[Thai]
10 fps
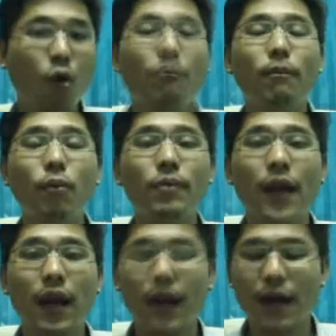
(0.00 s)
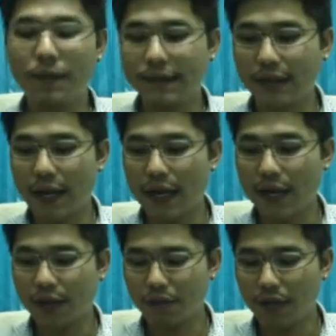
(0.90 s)
ขมปุ๊บเนี่ยนะครับหลังจากนั้น
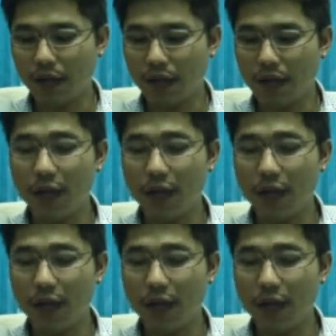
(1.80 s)
เนี่ยก็จะมี